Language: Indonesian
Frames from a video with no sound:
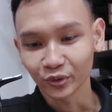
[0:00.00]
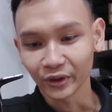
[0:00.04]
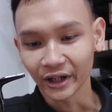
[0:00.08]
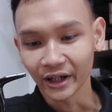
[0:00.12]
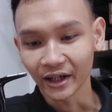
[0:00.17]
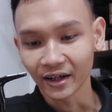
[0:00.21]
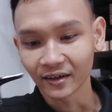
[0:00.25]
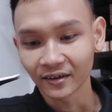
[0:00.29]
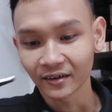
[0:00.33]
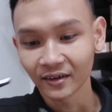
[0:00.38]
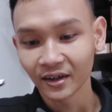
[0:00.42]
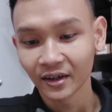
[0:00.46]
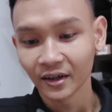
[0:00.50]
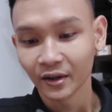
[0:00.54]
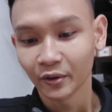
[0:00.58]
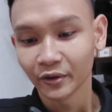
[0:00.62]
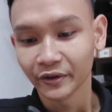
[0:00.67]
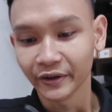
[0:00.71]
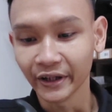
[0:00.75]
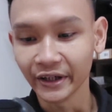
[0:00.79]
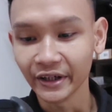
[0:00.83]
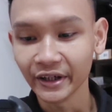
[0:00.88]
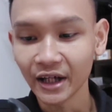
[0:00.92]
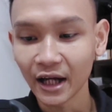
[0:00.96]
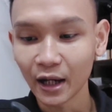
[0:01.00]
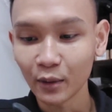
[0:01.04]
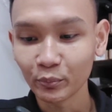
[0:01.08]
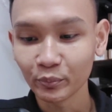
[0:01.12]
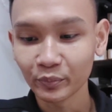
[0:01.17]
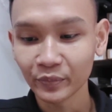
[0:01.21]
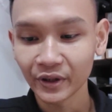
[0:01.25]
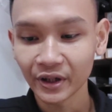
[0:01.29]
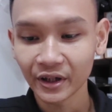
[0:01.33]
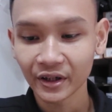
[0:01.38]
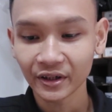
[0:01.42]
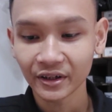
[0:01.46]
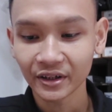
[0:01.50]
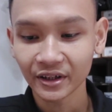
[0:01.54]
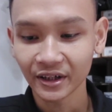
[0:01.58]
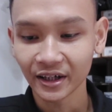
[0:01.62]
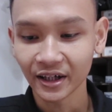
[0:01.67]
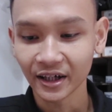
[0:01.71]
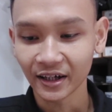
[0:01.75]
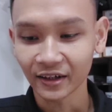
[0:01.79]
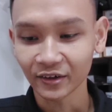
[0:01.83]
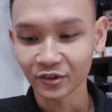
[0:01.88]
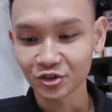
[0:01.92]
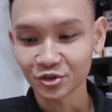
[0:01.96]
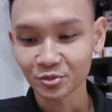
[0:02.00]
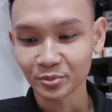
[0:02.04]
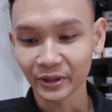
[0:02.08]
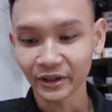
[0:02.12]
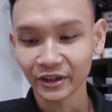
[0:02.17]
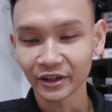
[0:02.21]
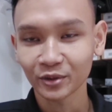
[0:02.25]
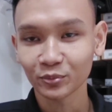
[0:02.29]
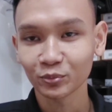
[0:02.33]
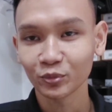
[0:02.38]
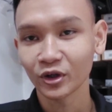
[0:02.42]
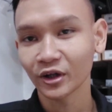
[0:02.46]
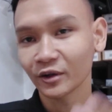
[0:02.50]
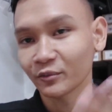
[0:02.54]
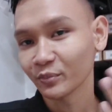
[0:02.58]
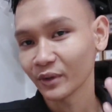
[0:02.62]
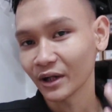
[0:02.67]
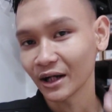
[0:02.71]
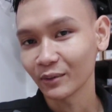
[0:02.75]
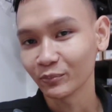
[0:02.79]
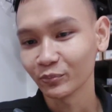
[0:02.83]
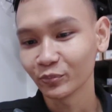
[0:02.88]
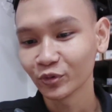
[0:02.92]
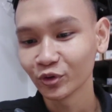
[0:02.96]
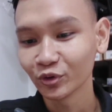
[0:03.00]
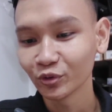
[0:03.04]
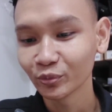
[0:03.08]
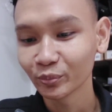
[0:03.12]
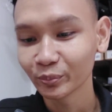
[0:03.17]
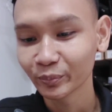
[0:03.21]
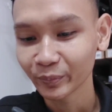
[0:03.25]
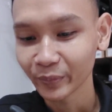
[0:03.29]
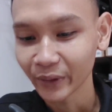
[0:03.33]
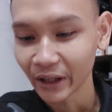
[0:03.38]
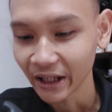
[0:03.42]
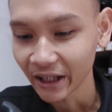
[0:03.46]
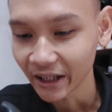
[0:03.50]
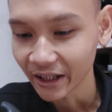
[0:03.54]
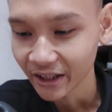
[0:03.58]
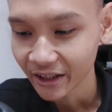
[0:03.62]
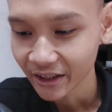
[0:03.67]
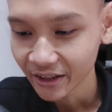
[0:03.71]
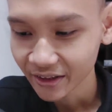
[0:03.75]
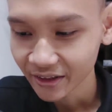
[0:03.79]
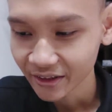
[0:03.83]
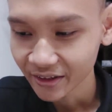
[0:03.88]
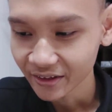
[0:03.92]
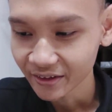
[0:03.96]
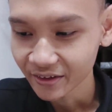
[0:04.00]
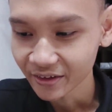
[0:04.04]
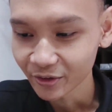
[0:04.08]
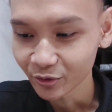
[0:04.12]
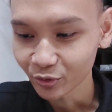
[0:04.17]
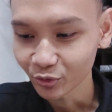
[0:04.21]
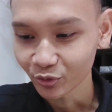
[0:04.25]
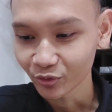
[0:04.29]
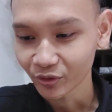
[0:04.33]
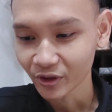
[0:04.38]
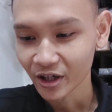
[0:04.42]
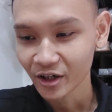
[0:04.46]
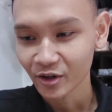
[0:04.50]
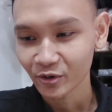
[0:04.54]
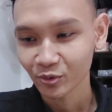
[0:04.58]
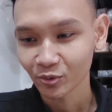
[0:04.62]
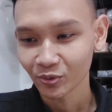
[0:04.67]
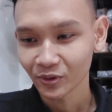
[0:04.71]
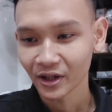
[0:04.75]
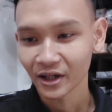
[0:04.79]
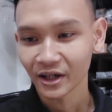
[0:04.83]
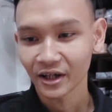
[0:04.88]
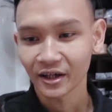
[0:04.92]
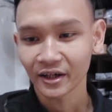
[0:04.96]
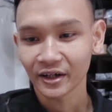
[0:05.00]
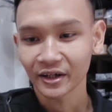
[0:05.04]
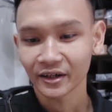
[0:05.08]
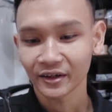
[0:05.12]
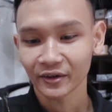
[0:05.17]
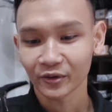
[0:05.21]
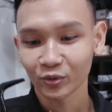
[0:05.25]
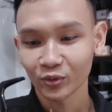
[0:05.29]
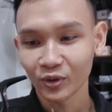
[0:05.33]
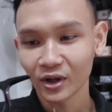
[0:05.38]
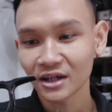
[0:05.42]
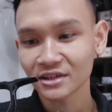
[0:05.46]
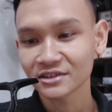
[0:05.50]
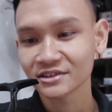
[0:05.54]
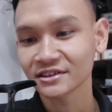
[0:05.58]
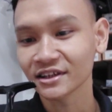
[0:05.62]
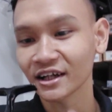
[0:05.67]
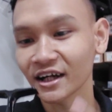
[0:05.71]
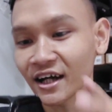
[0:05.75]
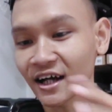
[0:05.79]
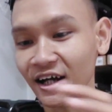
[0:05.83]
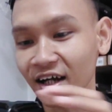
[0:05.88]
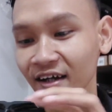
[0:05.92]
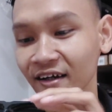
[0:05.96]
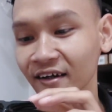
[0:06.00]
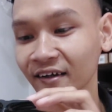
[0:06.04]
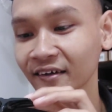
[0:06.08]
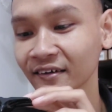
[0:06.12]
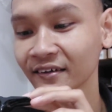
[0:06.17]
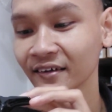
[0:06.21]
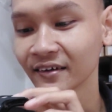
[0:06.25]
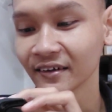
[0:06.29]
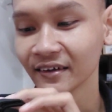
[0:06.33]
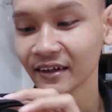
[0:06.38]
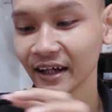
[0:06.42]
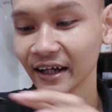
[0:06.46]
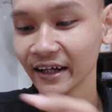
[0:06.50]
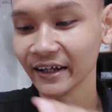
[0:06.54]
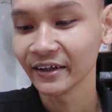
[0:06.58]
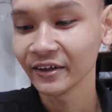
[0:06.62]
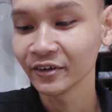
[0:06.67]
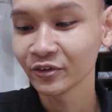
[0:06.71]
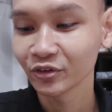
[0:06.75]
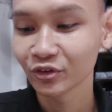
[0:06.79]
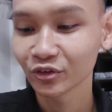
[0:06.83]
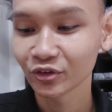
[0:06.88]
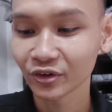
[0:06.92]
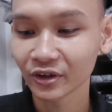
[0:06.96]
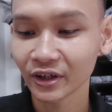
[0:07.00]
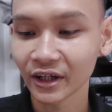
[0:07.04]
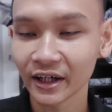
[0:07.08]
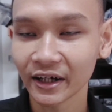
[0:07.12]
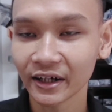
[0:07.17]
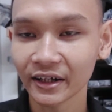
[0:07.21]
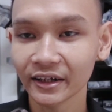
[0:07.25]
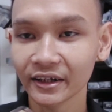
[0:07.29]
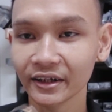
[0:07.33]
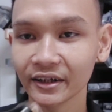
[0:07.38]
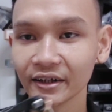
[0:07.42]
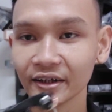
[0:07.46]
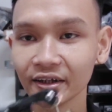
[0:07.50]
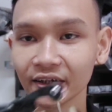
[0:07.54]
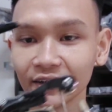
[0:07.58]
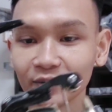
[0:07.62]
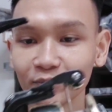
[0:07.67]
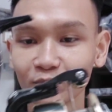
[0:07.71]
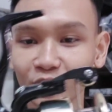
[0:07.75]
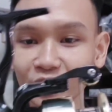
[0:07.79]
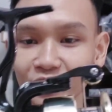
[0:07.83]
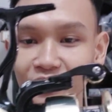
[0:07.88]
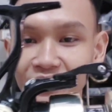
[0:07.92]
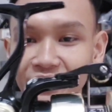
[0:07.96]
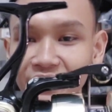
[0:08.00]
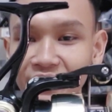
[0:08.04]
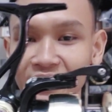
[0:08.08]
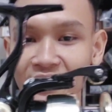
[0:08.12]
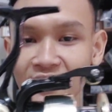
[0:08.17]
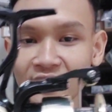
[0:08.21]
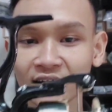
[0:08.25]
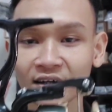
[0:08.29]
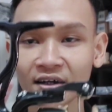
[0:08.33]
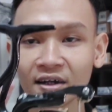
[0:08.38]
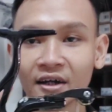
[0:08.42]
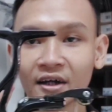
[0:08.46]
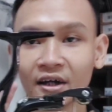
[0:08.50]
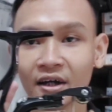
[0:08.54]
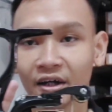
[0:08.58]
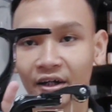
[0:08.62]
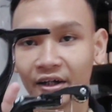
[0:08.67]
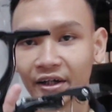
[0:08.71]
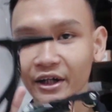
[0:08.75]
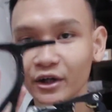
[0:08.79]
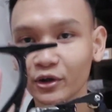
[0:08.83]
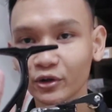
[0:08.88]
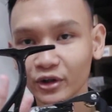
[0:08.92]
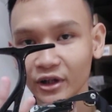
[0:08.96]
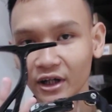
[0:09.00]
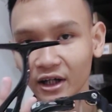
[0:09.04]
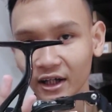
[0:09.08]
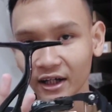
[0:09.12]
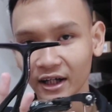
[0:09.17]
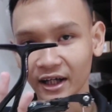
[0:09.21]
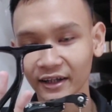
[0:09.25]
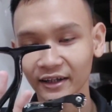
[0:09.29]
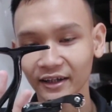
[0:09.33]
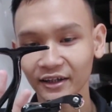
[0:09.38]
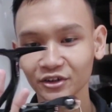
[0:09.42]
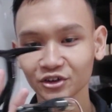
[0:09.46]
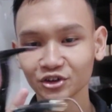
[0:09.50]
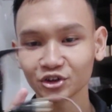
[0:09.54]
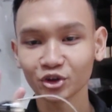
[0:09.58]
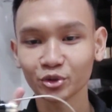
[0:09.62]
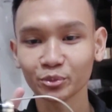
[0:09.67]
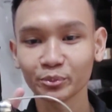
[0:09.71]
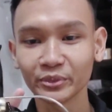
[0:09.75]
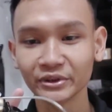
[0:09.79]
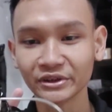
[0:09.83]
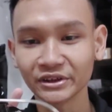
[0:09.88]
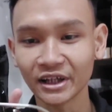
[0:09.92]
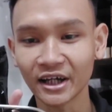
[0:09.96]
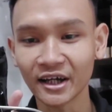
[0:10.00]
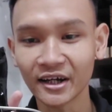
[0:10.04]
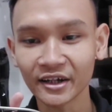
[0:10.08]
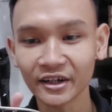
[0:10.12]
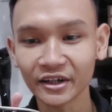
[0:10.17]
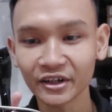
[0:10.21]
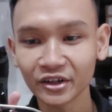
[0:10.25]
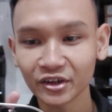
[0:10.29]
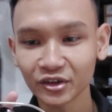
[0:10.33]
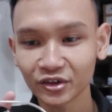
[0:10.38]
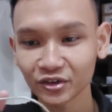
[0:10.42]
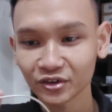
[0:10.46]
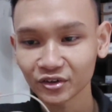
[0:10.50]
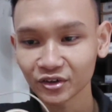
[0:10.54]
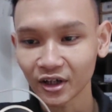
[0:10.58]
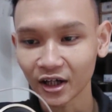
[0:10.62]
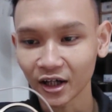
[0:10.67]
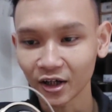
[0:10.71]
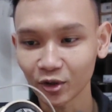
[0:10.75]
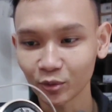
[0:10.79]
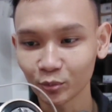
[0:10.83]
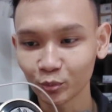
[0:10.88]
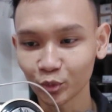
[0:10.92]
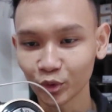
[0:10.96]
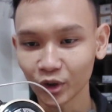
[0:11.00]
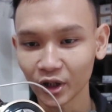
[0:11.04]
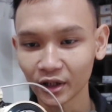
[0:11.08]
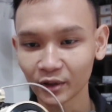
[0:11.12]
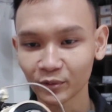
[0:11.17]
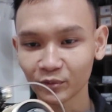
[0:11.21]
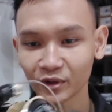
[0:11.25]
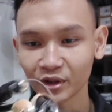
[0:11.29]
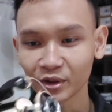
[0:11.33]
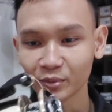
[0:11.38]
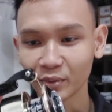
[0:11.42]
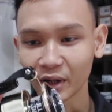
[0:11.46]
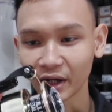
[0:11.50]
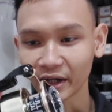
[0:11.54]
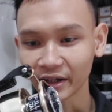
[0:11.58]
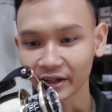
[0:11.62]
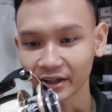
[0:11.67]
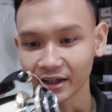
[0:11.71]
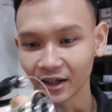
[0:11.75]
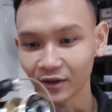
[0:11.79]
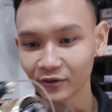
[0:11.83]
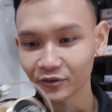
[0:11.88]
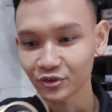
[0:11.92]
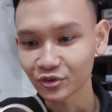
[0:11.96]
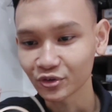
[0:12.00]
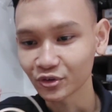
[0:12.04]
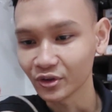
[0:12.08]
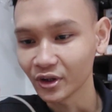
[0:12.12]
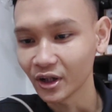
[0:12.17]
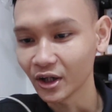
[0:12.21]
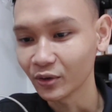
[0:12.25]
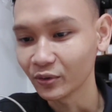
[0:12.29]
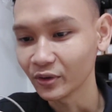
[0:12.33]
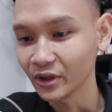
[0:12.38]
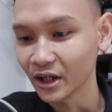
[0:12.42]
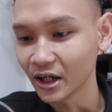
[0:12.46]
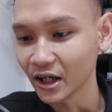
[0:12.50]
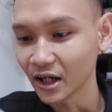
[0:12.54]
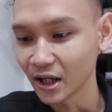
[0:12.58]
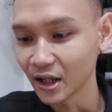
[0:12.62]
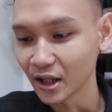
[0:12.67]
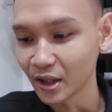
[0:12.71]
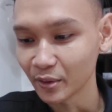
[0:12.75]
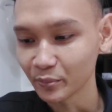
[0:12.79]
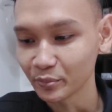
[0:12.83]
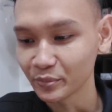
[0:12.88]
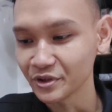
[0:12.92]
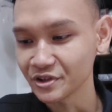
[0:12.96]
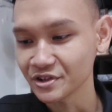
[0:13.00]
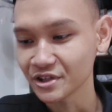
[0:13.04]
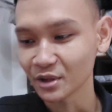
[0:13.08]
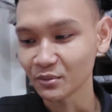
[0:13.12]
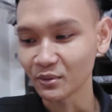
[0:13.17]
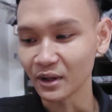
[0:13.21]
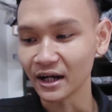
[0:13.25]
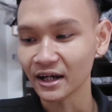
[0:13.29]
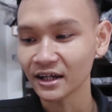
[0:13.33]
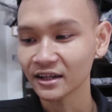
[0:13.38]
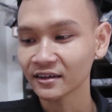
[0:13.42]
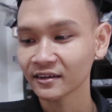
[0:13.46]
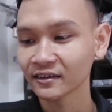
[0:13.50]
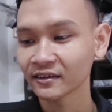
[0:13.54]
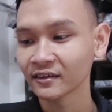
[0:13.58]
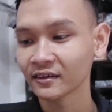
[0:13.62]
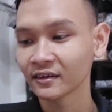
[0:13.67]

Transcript: ya jadi hampir 300 meter buat penampung PE di ukuran 2 setengah nah ini untuk dari bodinya dia udah kelihatan cukup besar ini kalau buat dipakai di laut juga udah bisa banget